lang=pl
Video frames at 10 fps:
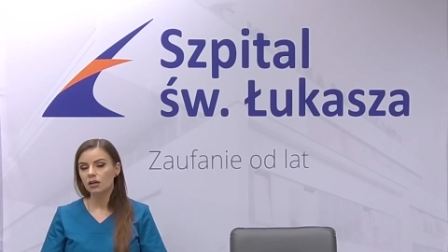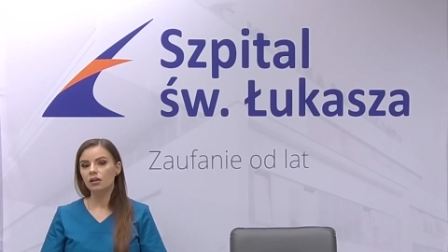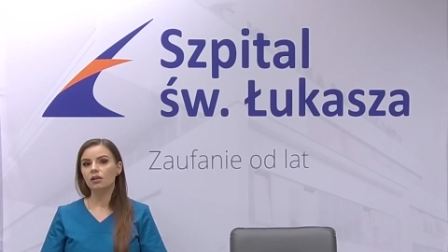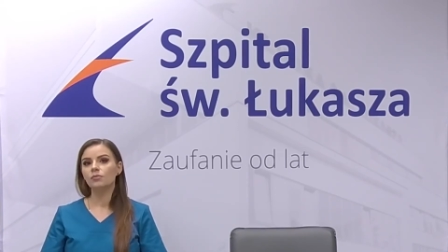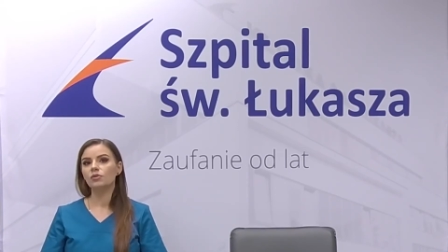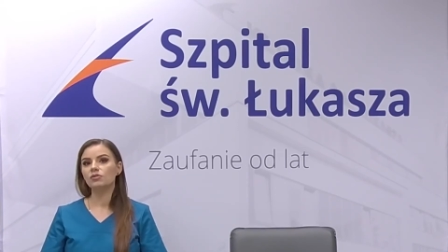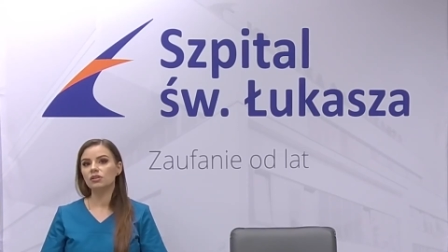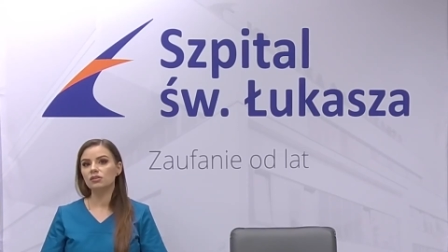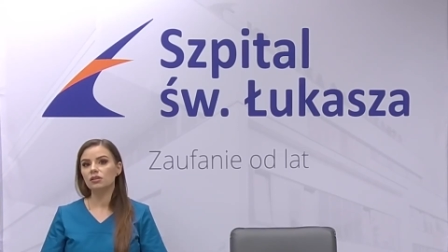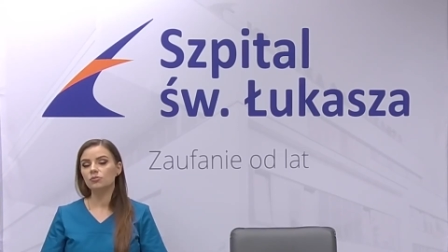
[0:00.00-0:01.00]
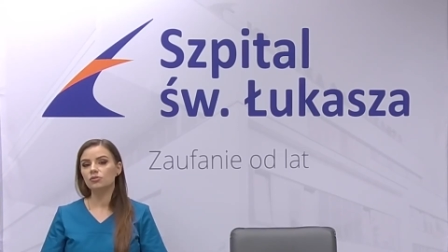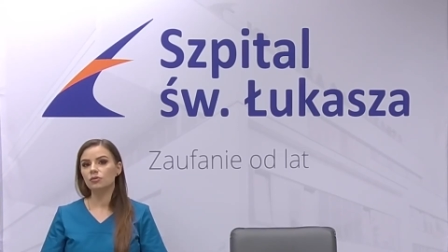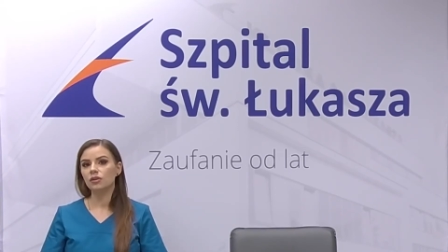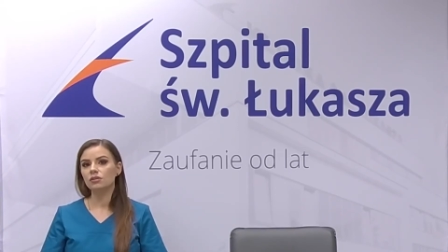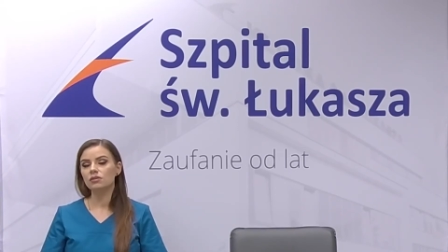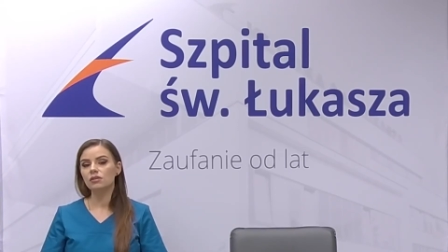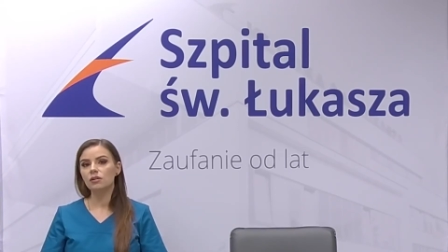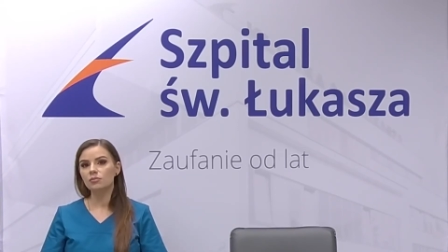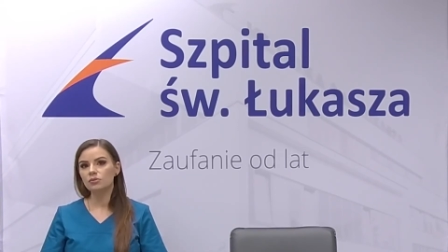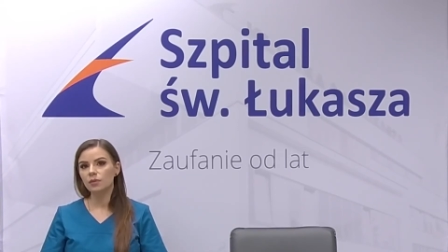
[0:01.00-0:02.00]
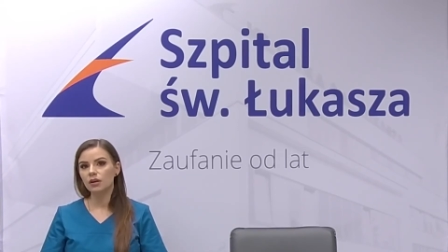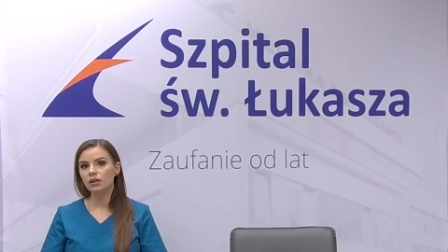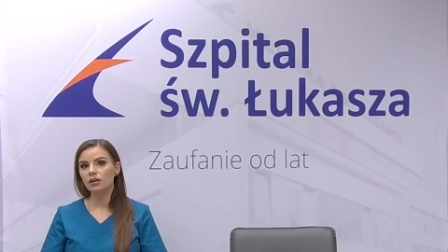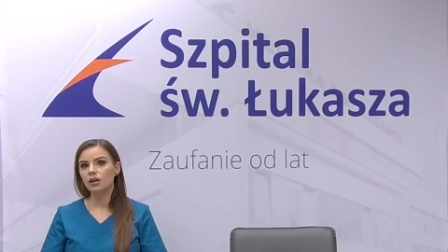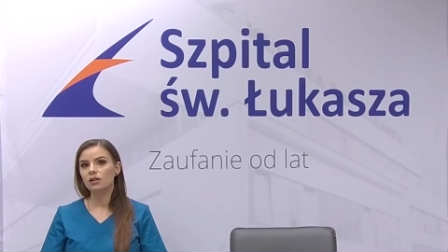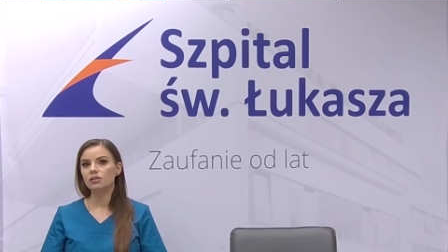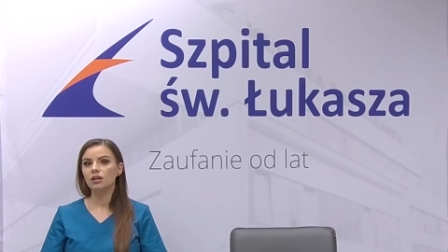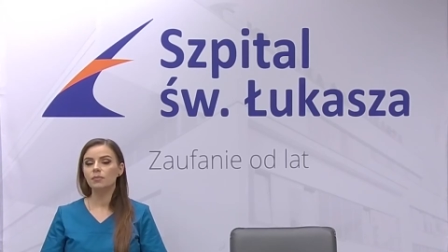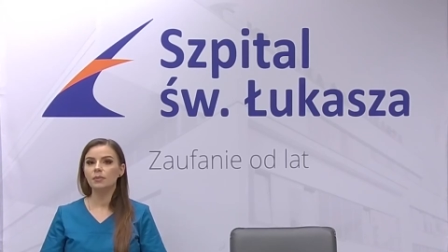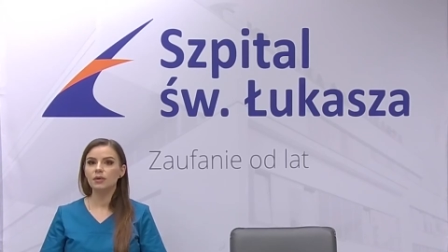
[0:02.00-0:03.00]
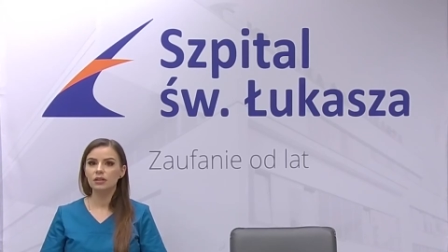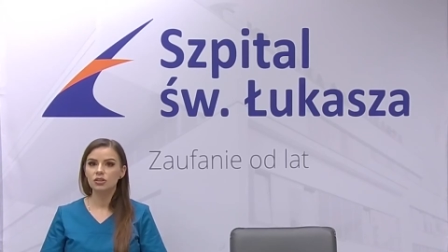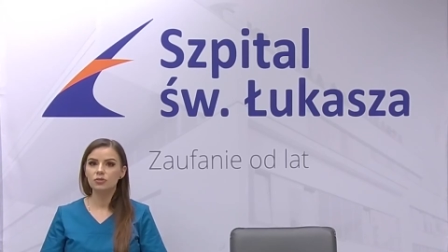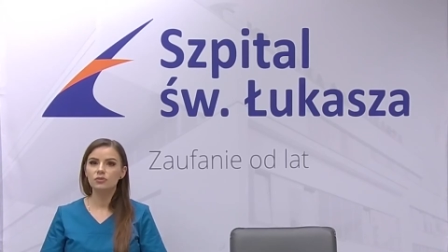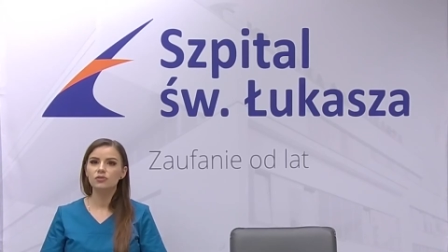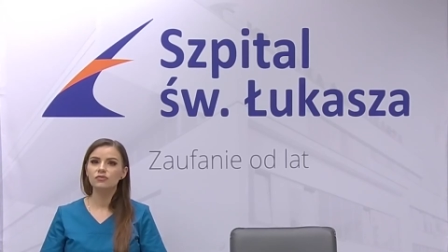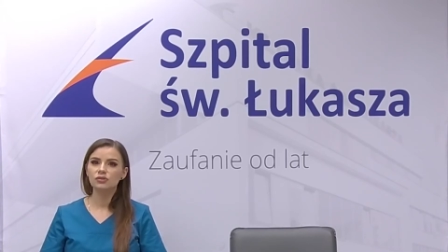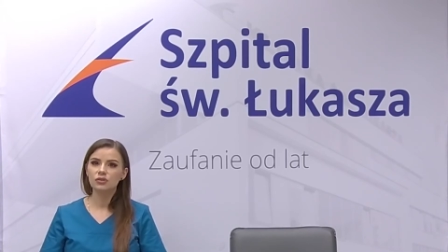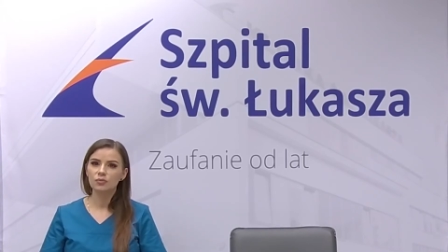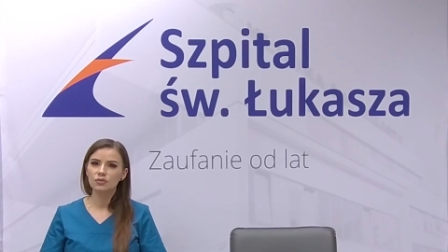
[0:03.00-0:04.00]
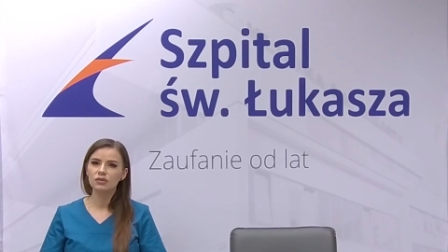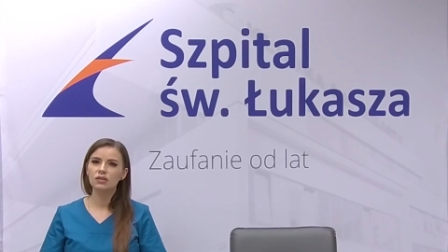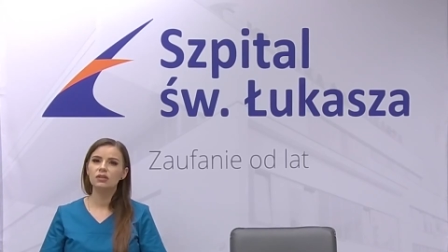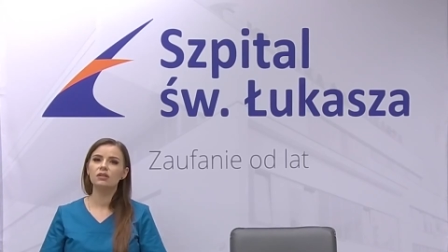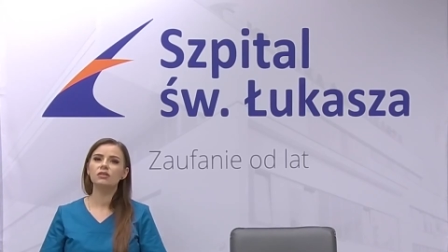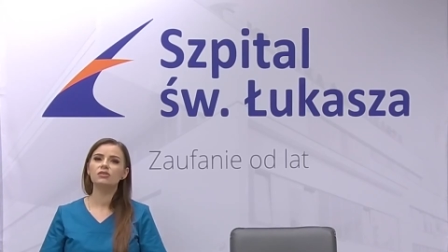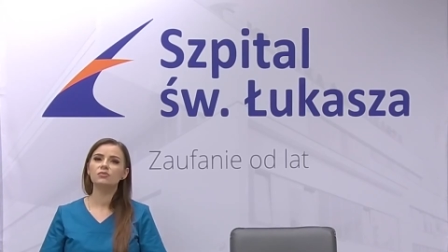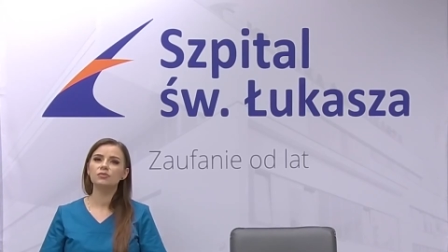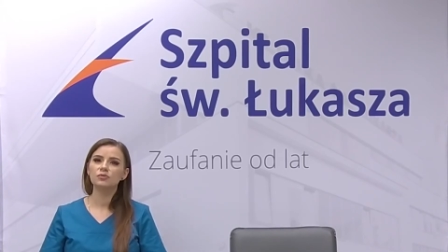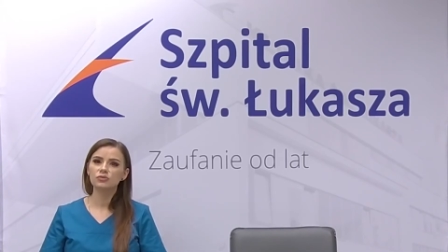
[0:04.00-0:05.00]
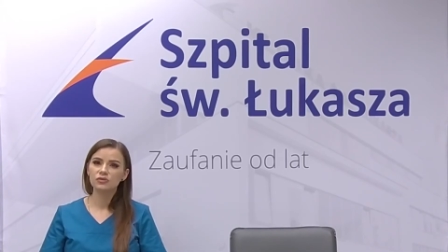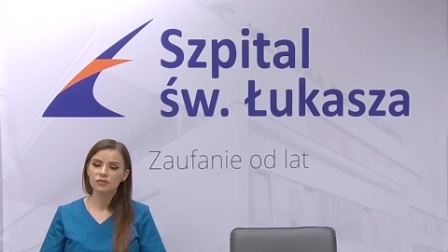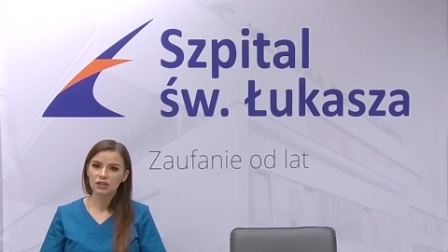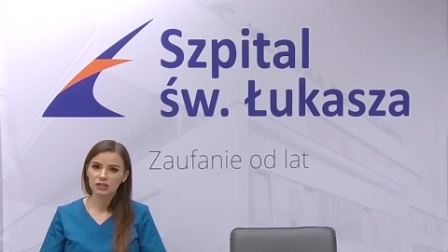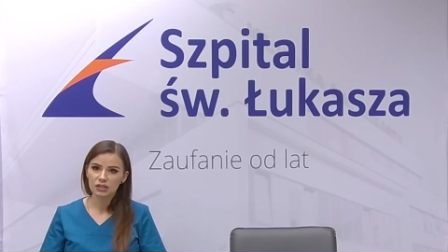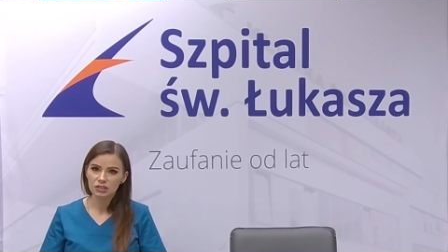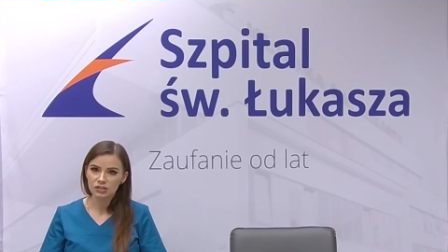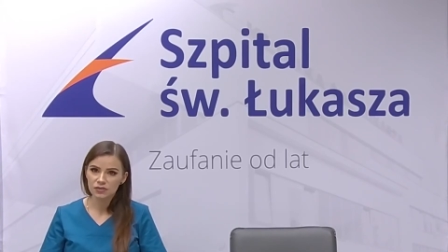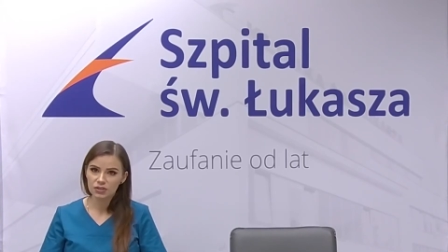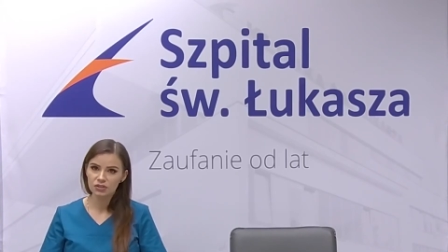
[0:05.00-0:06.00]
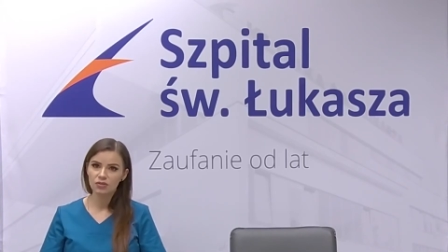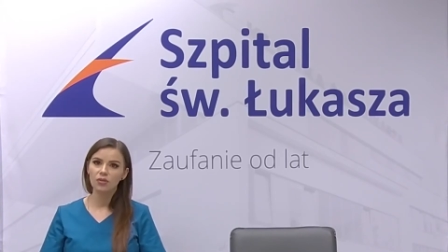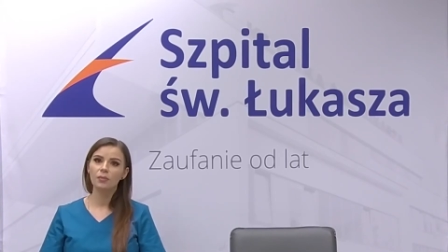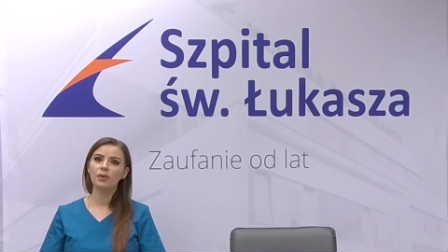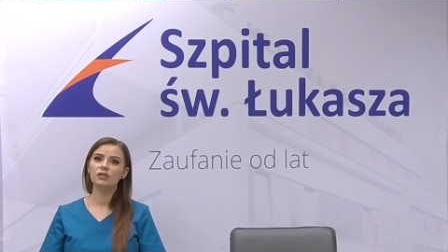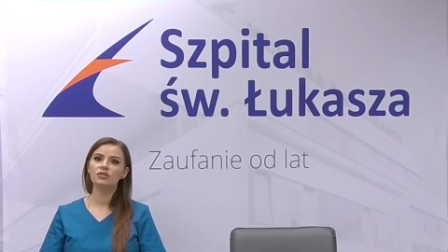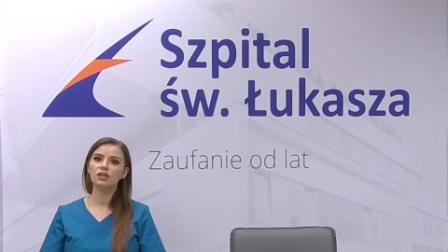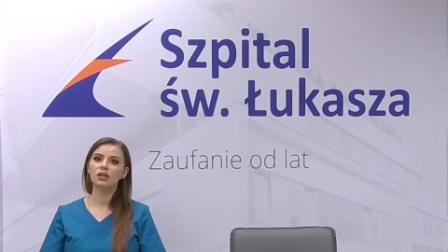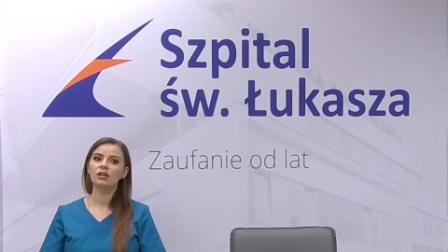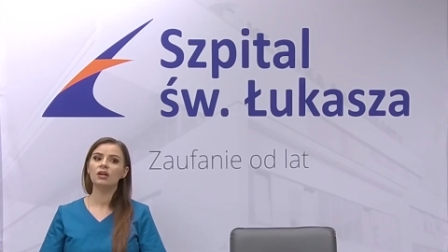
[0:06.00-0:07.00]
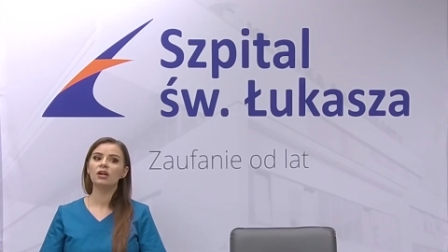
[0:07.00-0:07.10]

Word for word: e, można sobie na przykład zrobić makijaż, ale pamiętać, żeby to wszystko było sterylne, żebyśmy używali takich świeżych gąbeczek,